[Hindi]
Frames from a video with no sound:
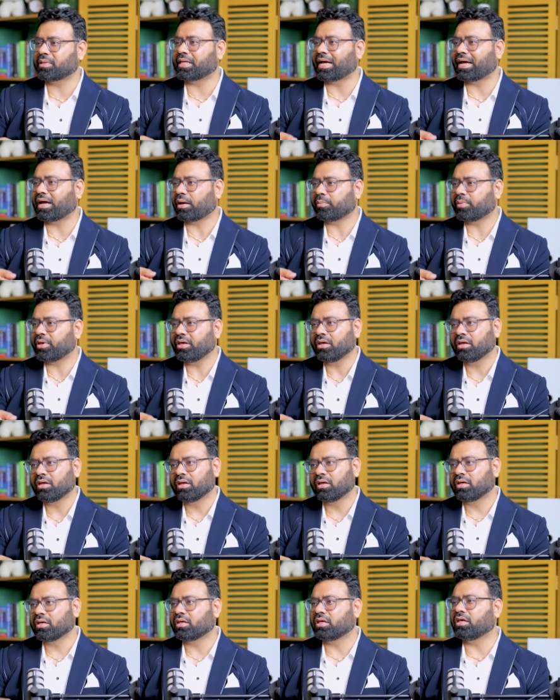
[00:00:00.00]
बताया अभी
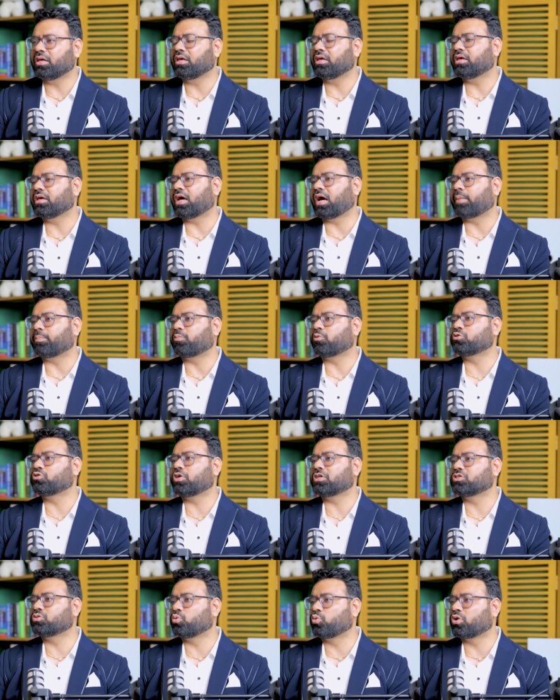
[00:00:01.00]
कि आपको
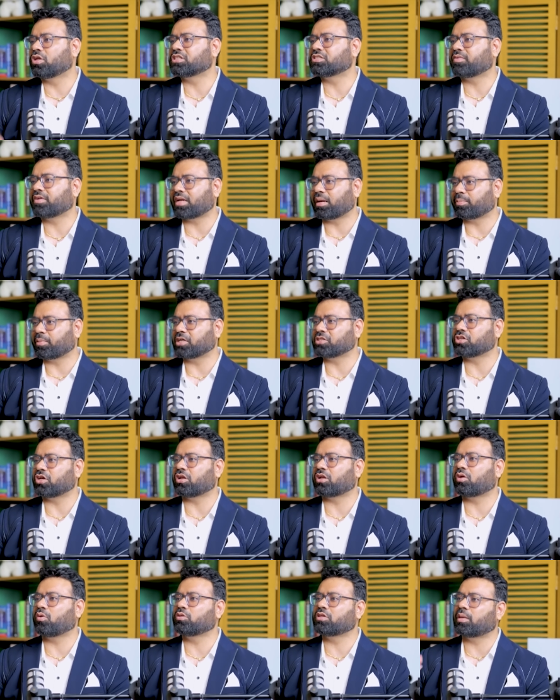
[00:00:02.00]
जो है सूर्य स्वर आपका चल
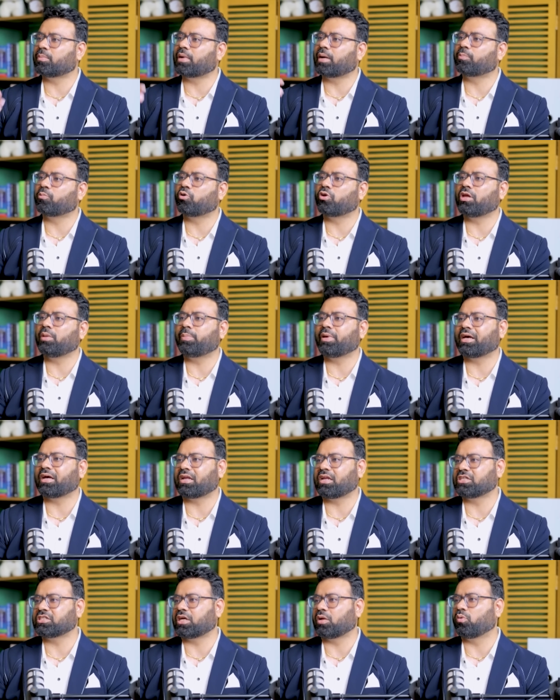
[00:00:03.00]
रहा हो तब आपको रीपे
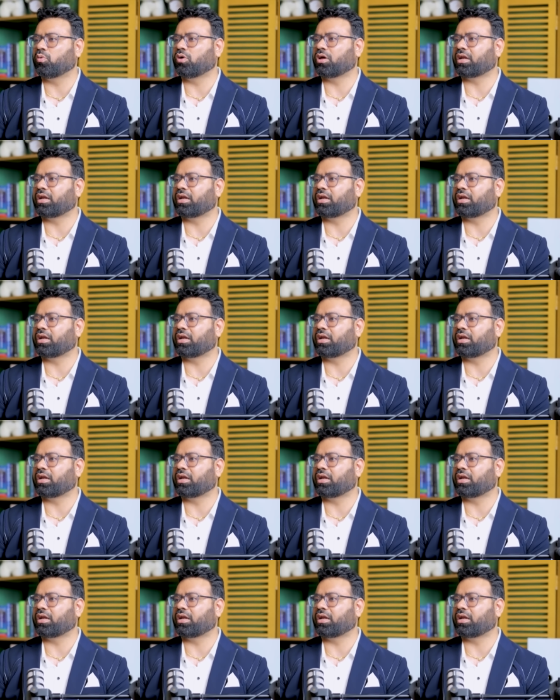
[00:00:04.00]
करना चालू